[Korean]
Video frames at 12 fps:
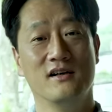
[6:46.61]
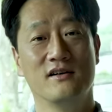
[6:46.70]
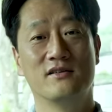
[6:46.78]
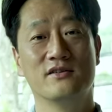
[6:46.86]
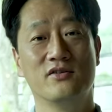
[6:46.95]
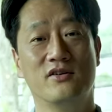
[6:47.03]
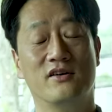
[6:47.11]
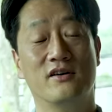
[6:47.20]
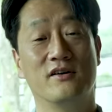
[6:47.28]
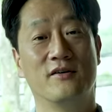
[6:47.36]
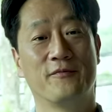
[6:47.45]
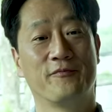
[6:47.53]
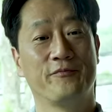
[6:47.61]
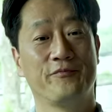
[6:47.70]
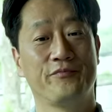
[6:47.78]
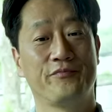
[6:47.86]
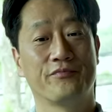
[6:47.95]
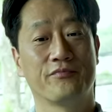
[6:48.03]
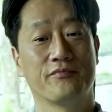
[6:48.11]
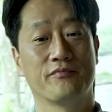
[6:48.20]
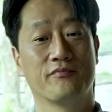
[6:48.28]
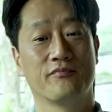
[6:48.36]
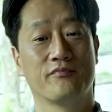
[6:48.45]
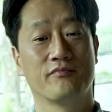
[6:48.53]
그래서
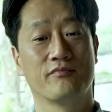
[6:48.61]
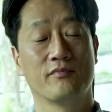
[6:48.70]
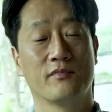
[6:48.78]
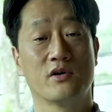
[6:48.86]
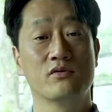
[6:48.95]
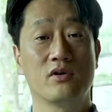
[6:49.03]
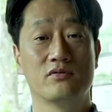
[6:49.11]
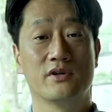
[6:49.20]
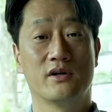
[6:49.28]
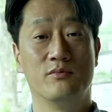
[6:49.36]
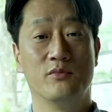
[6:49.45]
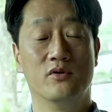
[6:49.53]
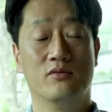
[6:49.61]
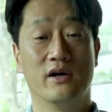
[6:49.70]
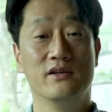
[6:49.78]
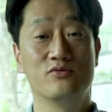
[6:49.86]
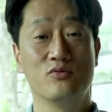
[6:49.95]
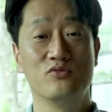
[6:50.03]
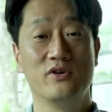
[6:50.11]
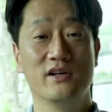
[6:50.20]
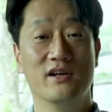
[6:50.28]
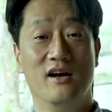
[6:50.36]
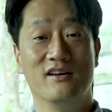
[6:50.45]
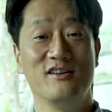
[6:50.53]
그렇다고 제가 뭐 와인 소믈리에는
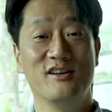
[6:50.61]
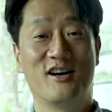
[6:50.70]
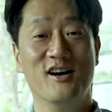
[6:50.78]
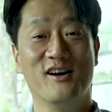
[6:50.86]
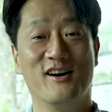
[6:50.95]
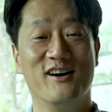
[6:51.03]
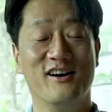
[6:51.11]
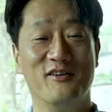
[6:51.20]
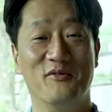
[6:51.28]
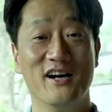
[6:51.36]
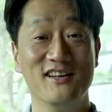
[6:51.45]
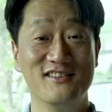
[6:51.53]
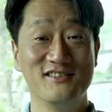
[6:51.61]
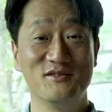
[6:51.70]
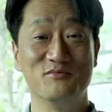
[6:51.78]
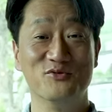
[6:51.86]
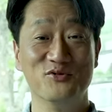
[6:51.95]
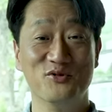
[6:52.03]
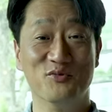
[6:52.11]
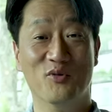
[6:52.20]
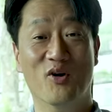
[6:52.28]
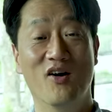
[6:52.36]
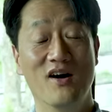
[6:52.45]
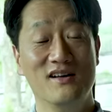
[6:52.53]
아니니까 와인 드시는 분들도
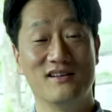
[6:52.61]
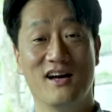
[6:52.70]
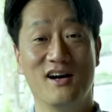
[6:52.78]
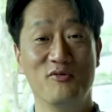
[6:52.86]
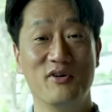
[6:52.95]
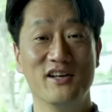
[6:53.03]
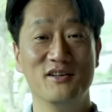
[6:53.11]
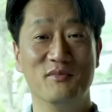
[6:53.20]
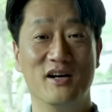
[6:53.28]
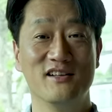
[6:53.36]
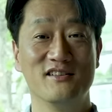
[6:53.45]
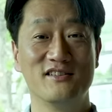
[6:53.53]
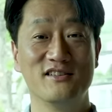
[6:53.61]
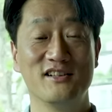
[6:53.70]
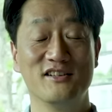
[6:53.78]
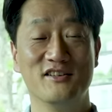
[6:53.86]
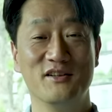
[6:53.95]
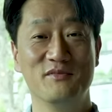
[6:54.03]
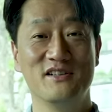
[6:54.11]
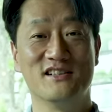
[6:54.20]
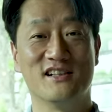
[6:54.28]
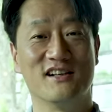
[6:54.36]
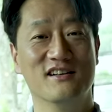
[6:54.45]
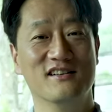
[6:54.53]
뭐 다양한 와인을 많이 드시기는
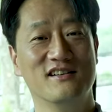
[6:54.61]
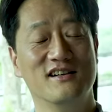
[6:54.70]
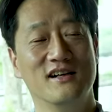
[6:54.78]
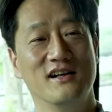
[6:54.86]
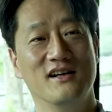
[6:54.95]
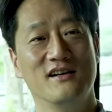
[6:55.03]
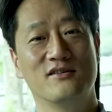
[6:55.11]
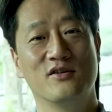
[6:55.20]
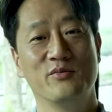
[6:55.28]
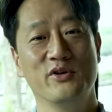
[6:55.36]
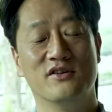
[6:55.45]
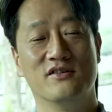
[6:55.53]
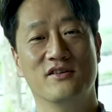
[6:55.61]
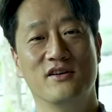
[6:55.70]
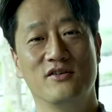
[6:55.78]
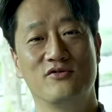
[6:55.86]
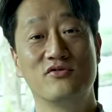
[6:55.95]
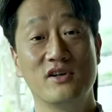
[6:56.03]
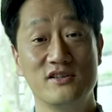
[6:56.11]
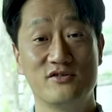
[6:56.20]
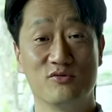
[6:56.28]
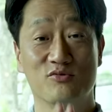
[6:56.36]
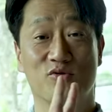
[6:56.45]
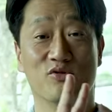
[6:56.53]
힘들잖아요. 그러면 두 가지
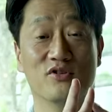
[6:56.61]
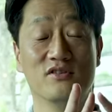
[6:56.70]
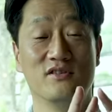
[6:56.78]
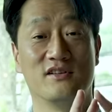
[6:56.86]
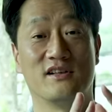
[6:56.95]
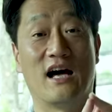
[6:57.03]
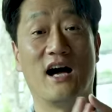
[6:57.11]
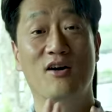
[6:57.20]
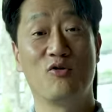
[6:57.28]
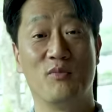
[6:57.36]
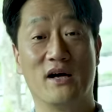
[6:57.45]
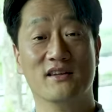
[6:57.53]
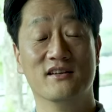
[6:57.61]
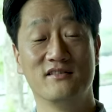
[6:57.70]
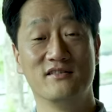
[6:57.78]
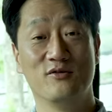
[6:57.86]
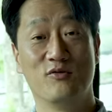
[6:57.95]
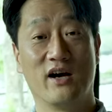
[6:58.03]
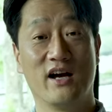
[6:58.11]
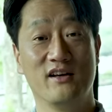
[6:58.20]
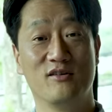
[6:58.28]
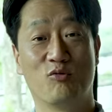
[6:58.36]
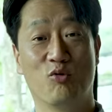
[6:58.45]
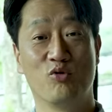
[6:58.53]
정도를 나하고 맞는
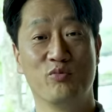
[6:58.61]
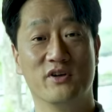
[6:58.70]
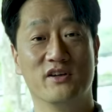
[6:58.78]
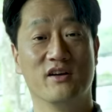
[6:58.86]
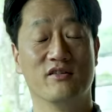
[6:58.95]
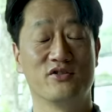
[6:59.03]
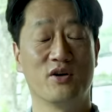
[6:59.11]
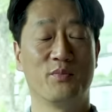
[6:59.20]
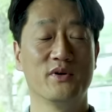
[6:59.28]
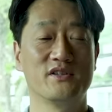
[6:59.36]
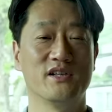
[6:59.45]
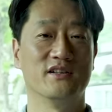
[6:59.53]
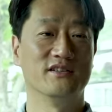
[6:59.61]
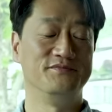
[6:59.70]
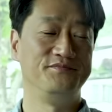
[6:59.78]
와인을 고르면 돼요. 첫 번째는